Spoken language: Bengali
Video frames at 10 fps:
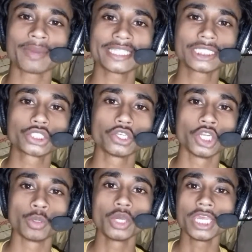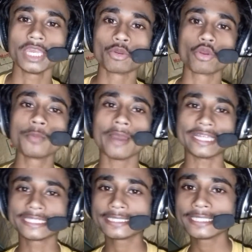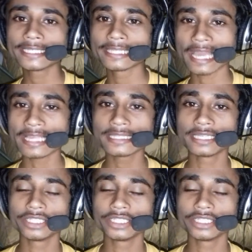বাজেট চলে এলো এবং ওই বাজেট দিয়ে রিলায়েন্স